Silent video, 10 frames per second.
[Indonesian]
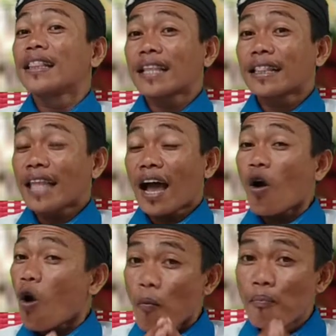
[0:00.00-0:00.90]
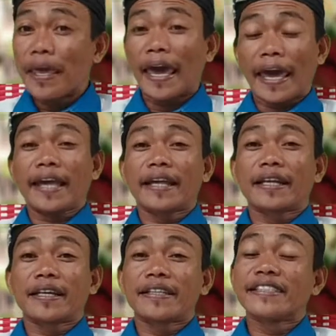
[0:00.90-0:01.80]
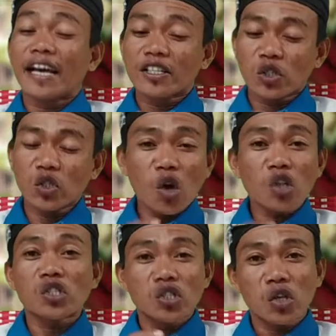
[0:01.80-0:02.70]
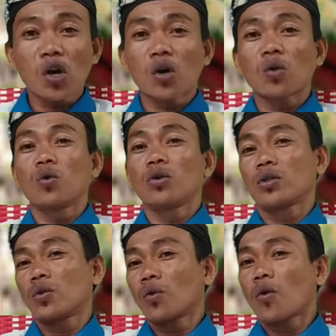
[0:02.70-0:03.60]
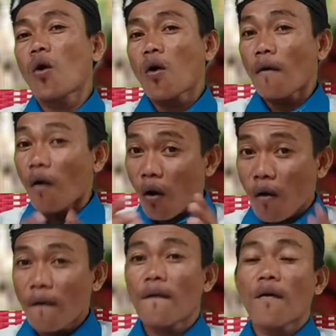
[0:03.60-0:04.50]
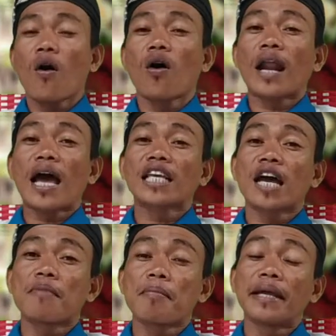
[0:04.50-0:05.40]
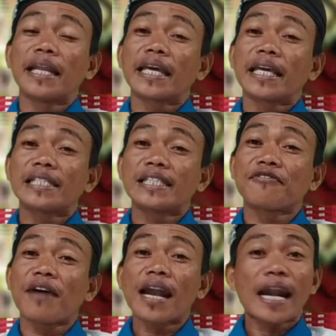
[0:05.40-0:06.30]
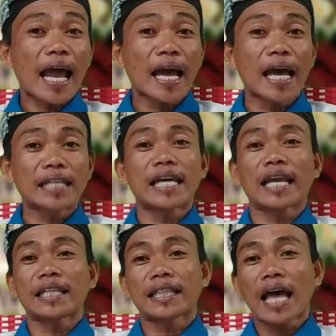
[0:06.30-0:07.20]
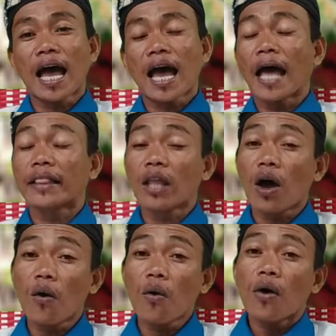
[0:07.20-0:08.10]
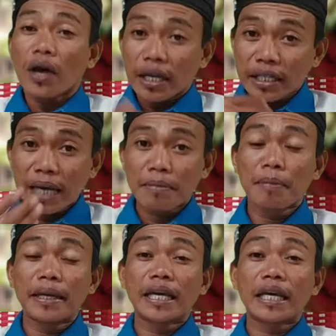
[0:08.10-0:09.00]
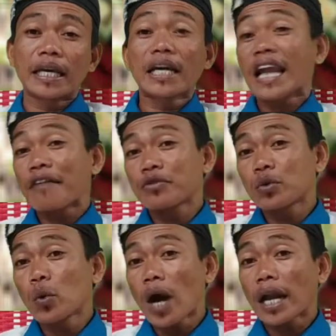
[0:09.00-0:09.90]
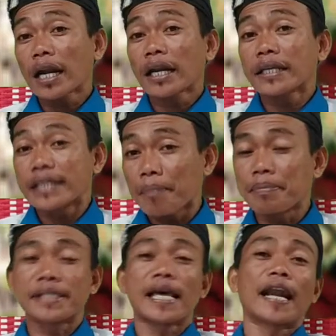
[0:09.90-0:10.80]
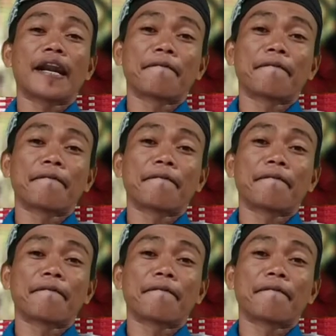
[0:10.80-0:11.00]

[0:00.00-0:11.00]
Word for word: tentang objek yang cocok untuk orang yang memiliki sifat raga carita atau yang memiliki kenafsuan yang besar.